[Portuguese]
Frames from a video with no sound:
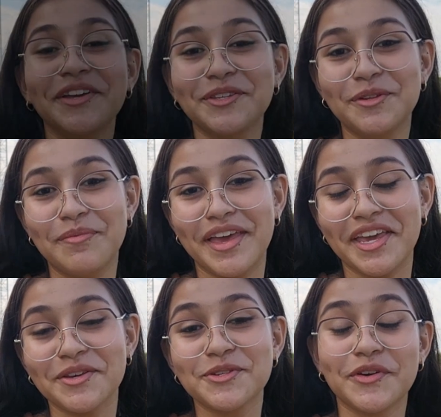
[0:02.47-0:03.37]
Oi, tudo
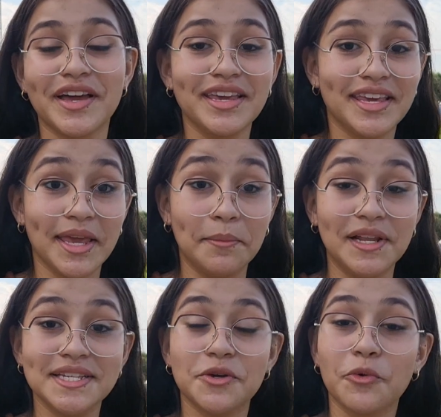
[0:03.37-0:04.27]
bem? Eu sou a Raiki
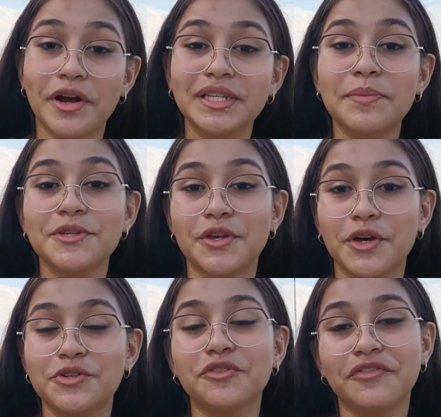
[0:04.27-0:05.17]
Emily, esse é o quarto
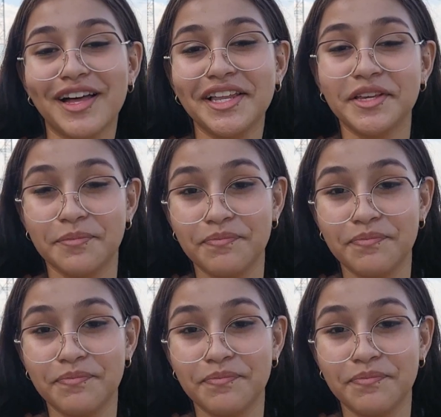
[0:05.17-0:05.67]
episódio do Fala Aí.